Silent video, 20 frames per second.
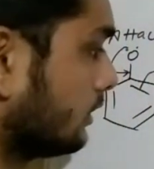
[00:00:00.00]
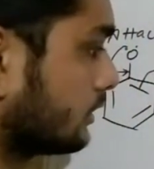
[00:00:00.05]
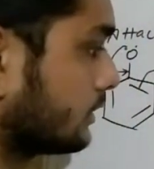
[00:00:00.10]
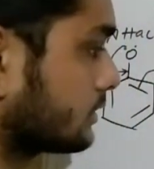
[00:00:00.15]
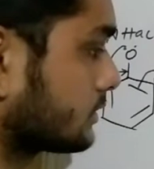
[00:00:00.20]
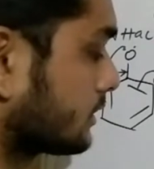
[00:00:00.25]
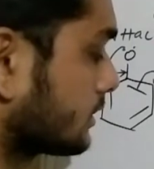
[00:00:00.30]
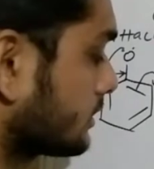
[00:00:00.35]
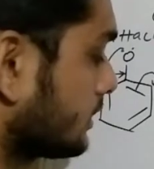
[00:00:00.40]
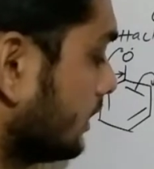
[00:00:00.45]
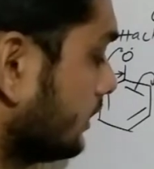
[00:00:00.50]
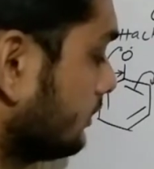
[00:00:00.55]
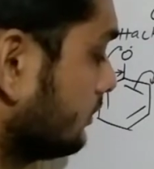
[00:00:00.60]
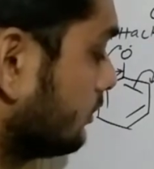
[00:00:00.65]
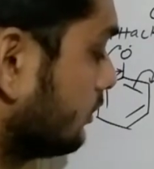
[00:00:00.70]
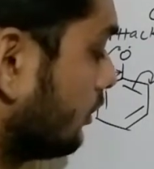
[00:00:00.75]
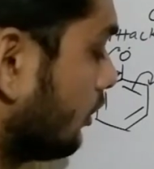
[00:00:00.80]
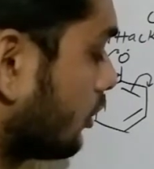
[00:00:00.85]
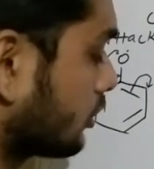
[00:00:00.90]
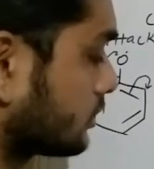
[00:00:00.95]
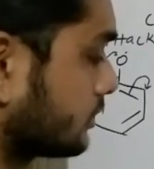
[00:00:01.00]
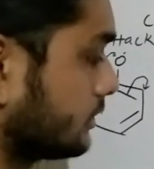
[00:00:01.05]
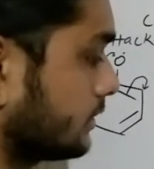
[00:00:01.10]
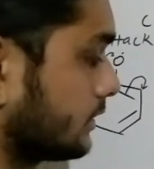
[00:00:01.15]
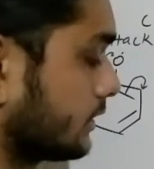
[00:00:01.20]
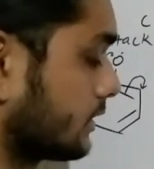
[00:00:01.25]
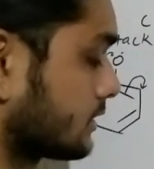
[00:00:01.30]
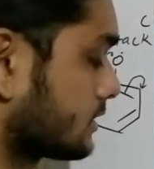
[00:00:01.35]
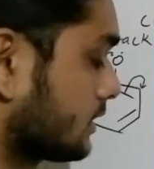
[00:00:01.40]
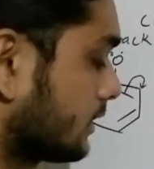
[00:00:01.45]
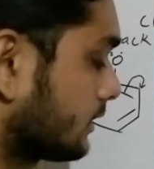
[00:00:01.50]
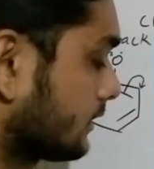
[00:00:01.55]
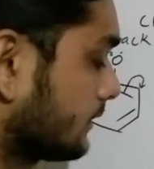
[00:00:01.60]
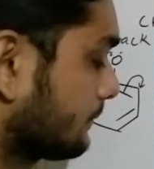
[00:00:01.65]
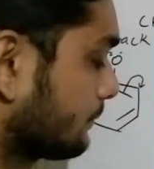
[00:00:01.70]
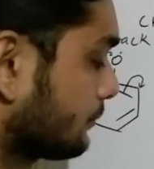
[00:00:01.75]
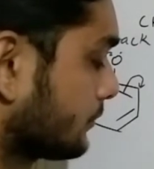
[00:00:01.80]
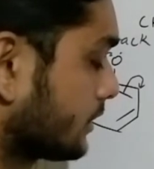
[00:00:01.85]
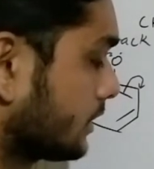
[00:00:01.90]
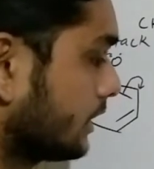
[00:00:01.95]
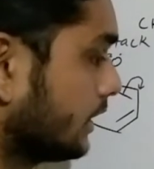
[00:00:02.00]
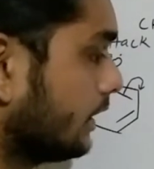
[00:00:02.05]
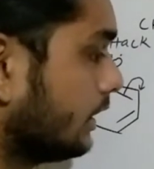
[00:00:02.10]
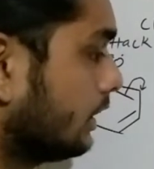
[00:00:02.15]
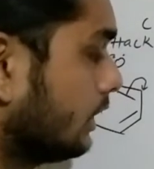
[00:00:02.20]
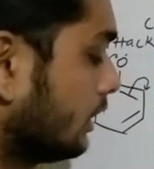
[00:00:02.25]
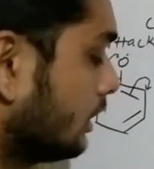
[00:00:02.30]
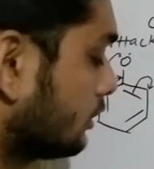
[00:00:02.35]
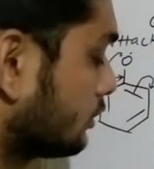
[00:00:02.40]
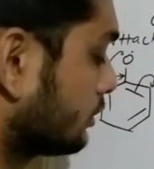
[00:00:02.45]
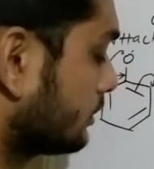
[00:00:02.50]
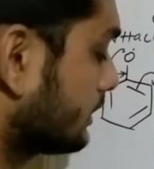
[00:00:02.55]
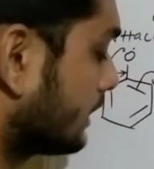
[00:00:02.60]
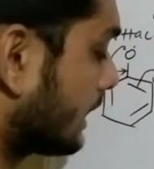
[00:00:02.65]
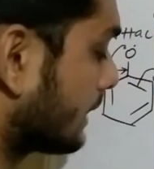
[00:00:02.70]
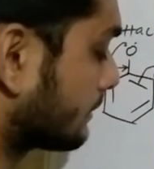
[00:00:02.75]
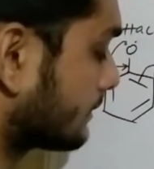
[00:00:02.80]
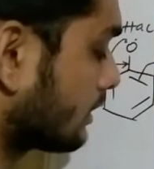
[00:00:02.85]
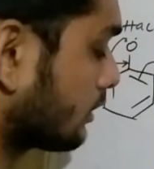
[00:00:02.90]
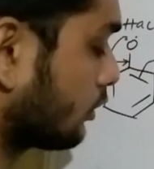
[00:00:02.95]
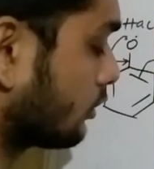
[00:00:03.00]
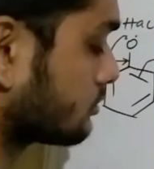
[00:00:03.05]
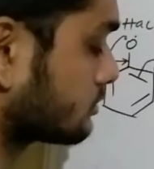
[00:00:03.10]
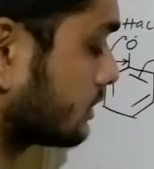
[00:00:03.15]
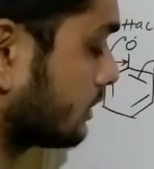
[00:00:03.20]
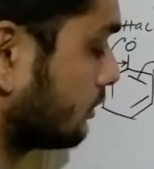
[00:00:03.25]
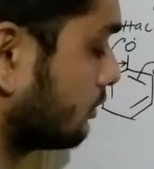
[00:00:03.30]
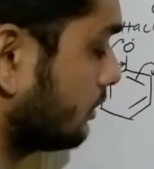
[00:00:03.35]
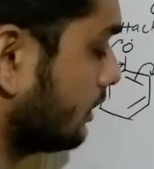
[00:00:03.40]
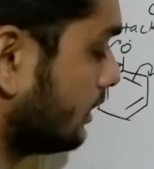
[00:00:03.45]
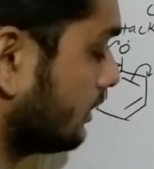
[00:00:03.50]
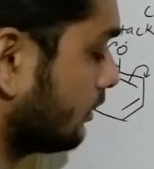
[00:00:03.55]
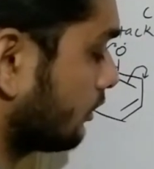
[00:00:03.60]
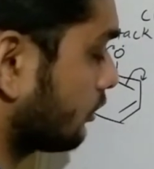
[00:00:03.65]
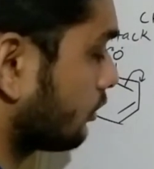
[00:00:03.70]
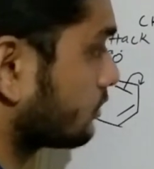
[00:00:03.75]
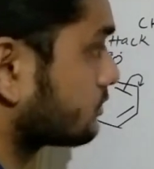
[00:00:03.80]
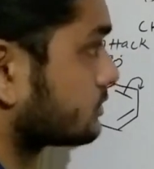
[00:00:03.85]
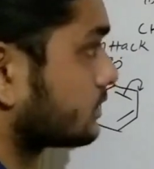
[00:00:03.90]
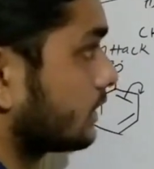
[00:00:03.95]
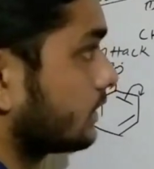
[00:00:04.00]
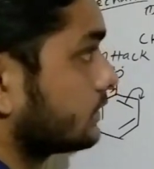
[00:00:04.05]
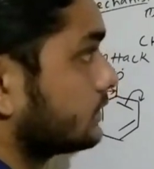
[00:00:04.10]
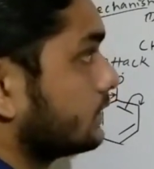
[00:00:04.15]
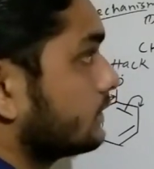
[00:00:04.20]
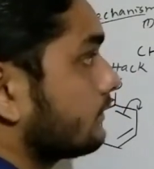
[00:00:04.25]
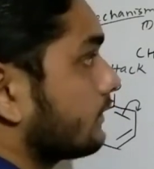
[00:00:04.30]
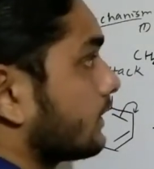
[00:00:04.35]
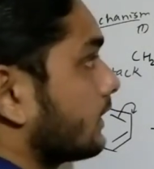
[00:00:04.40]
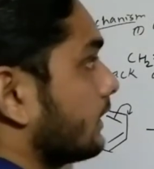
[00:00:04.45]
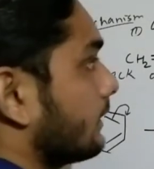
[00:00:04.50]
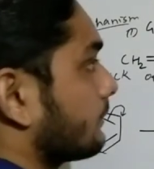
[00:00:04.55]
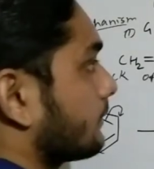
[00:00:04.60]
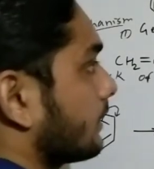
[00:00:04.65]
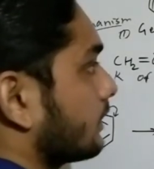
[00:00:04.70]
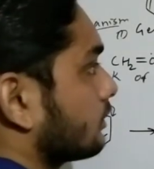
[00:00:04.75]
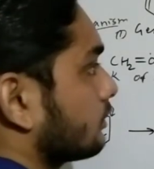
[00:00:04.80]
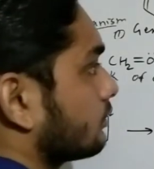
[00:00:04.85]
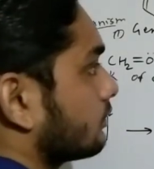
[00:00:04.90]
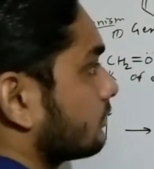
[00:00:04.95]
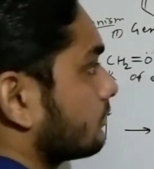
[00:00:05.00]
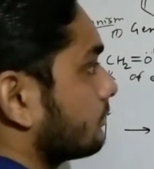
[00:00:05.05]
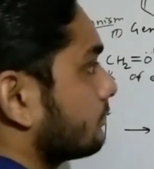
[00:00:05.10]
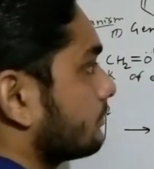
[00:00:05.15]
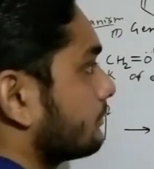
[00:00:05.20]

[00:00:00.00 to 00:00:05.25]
किसके साथ ऑक्सीजन के साथ ठीक है तो ये आपका कौन सा हुआ कौन सा ये वाला आपका तो